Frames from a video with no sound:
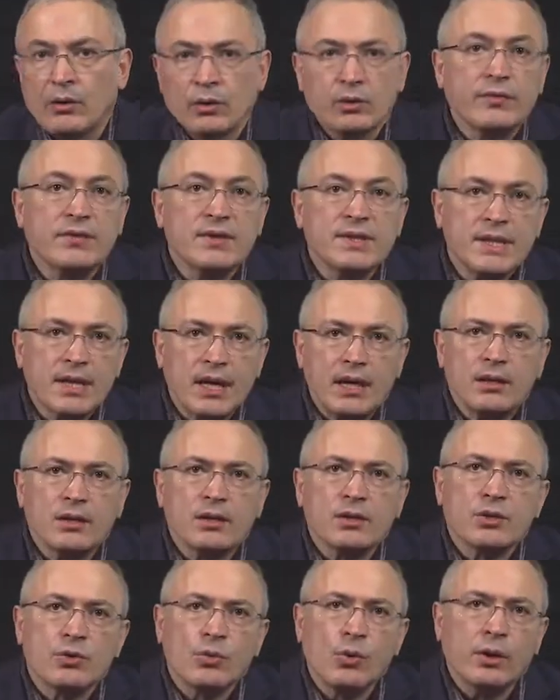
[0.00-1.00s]
Вот вы
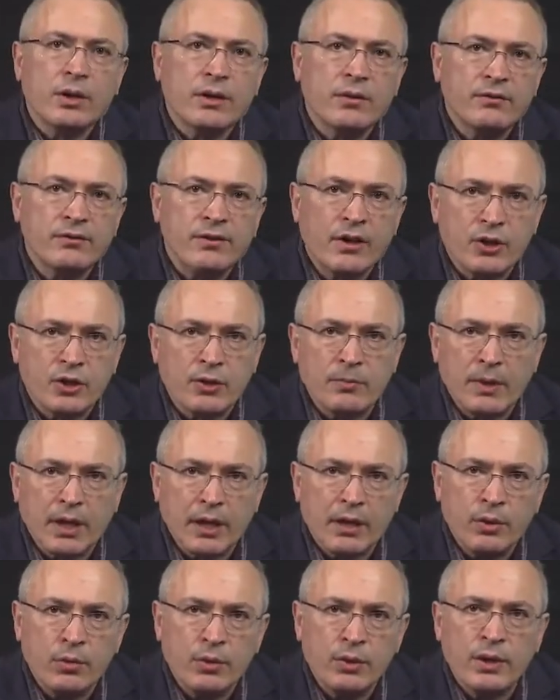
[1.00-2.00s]
знаете, сколько в вашем
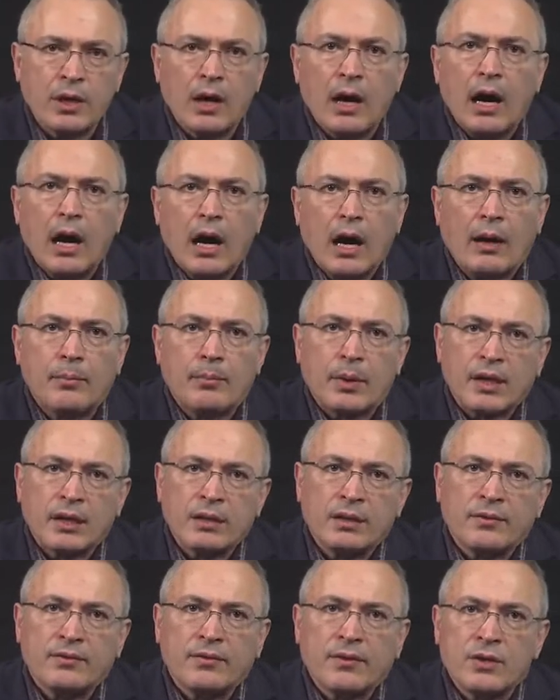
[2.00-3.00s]
регионе
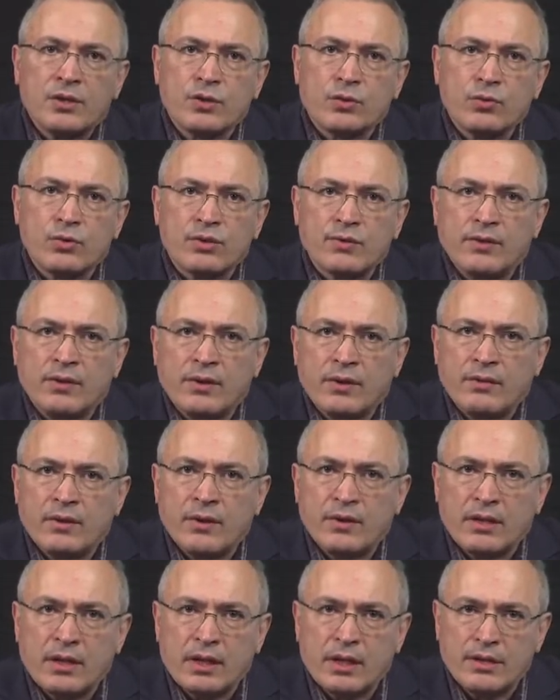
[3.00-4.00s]
аппаратов искусственной
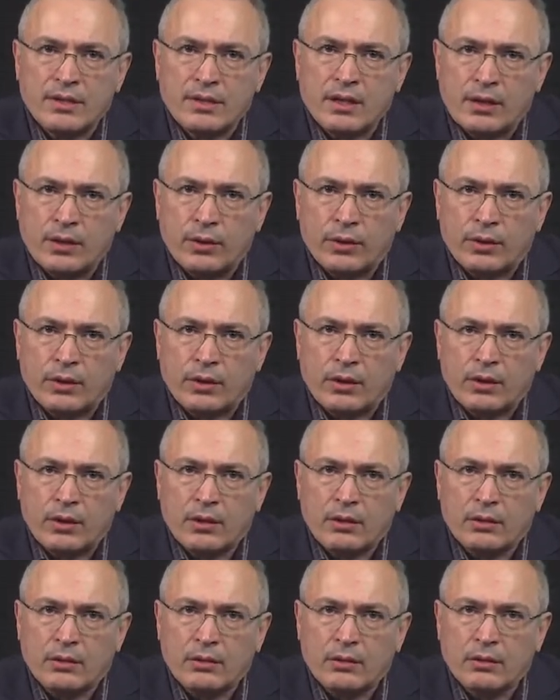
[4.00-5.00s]
вентиляции
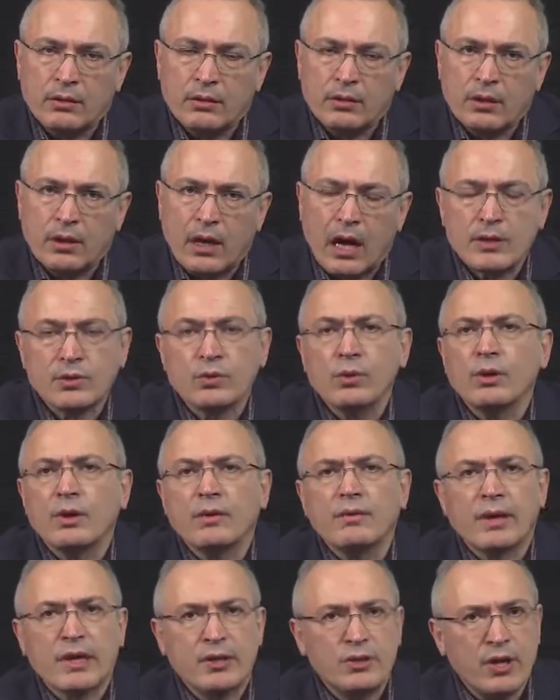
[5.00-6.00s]
легких? А
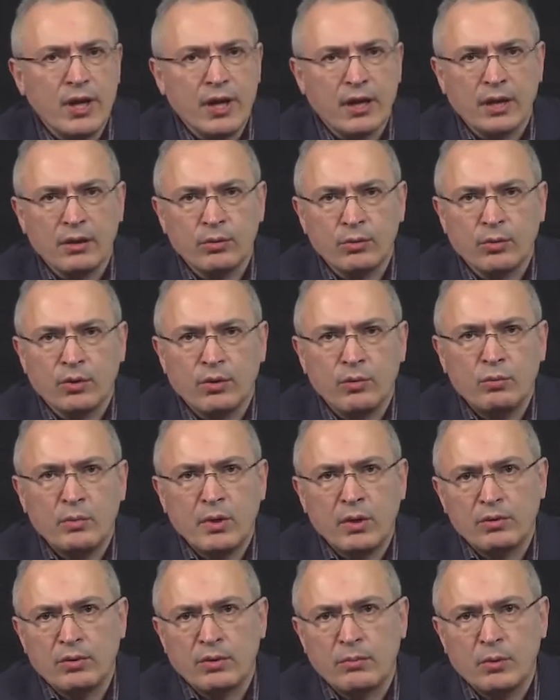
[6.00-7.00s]
сколько врачей, которые
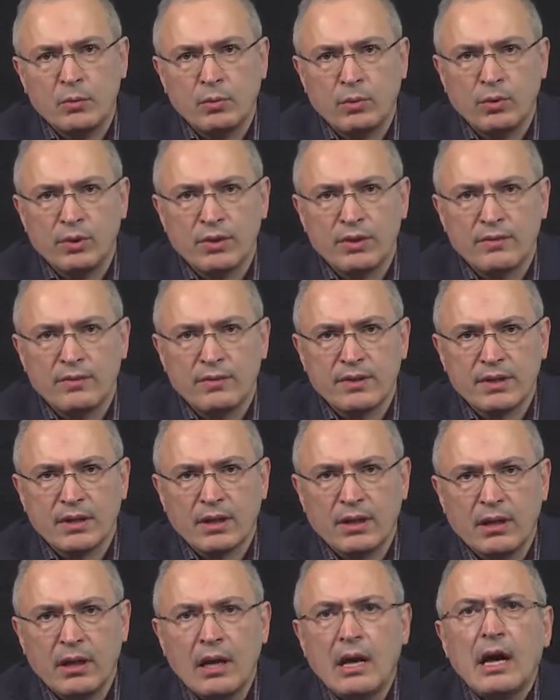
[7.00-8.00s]
умеют ими пользоваться?
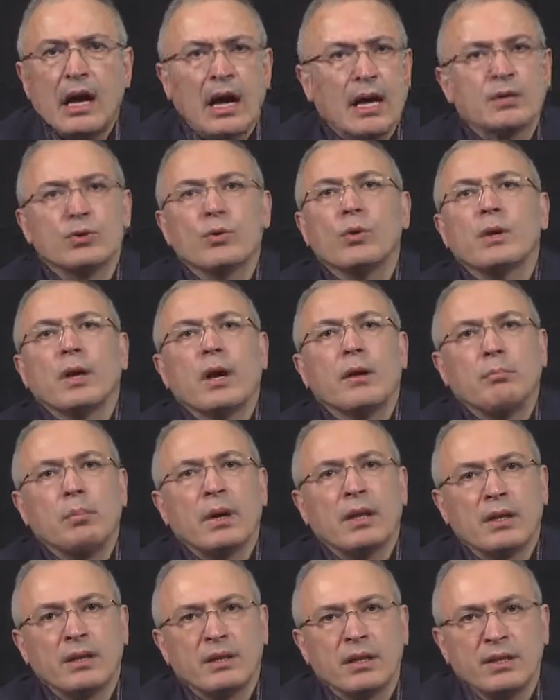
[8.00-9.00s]
А сколько
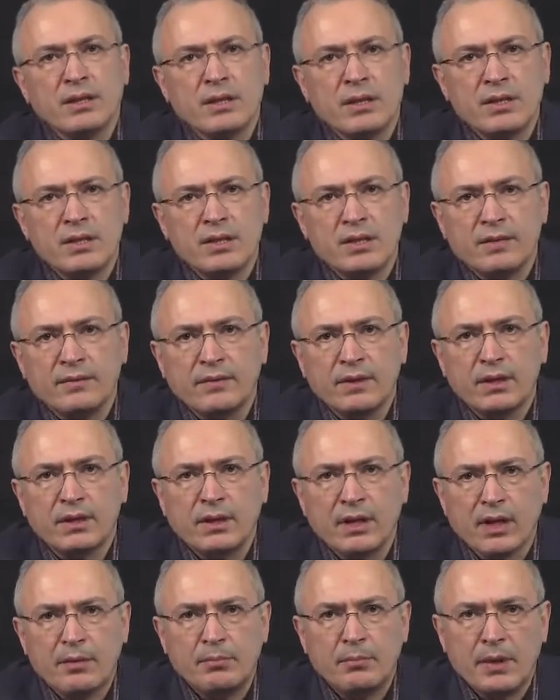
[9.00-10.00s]
палат интенсивной
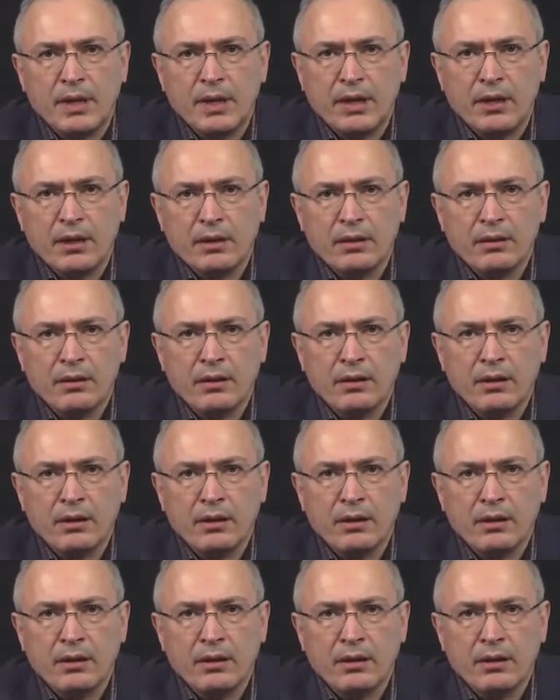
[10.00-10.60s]
терапии?